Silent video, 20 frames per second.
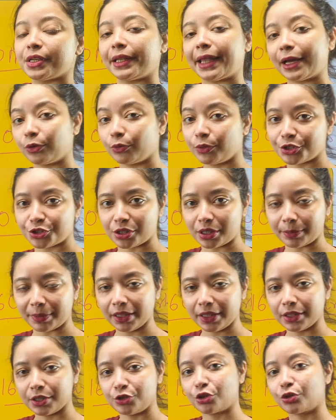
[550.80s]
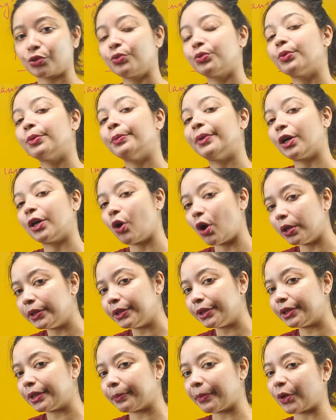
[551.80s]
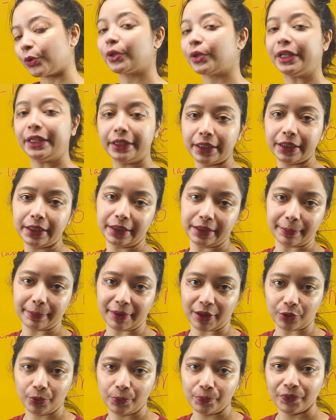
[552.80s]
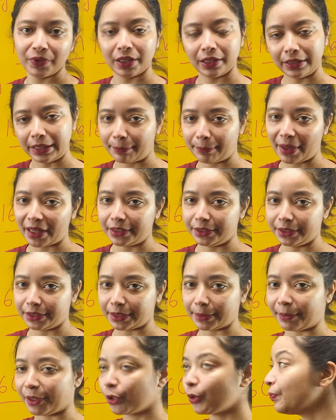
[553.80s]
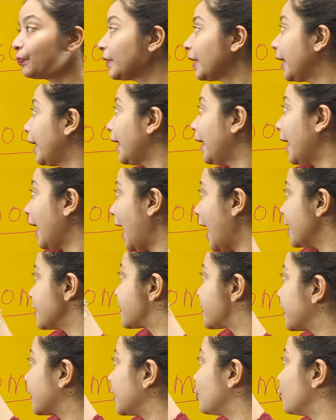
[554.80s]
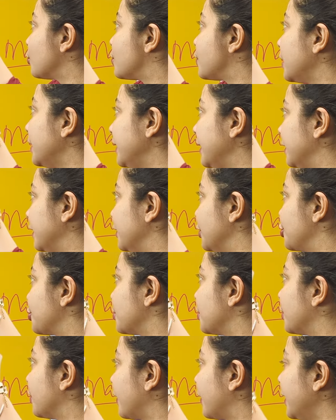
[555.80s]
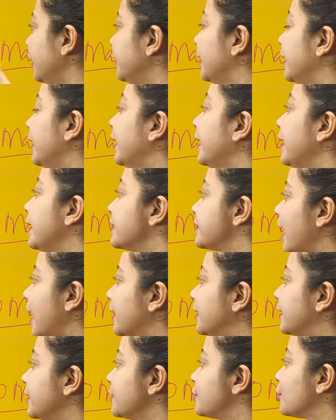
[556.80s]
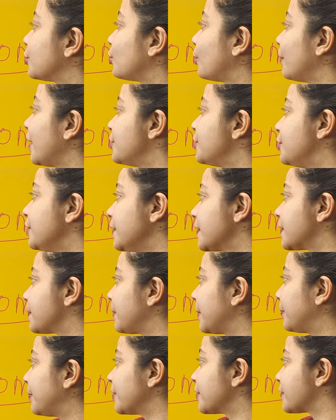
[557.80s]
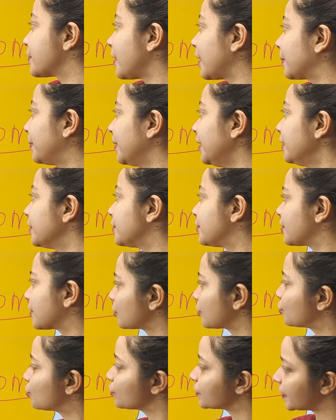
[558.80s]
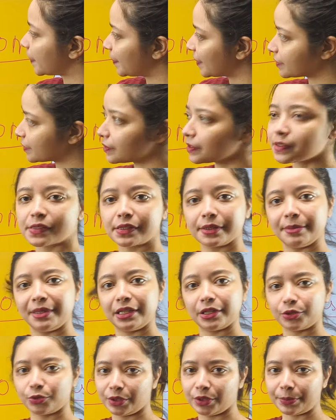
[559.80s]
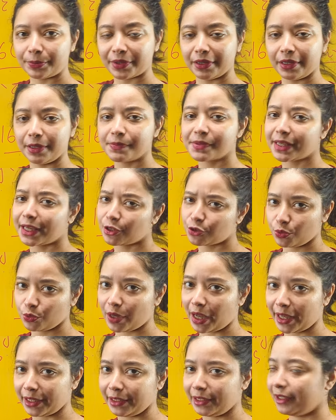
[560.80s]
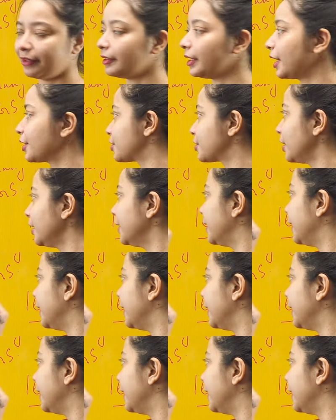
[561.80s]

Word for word: যে ল্যাঙ্গুয়েজ নেবে যেরকম তুমি বেঙ্গলি নিতে পারো হিন্দি নিতে পারো নেপালি নিতে পারো অ্যান্ড সেকেন্ড হচ্ছে ইংলিশ রাইট চারটে যে তোমার জিএস পেপার্স থাকবে যেটা টু সাম এক্সটেন্ট সিমিলার টু দি প্রিলিমস একটু হায়ার লেভেল আসে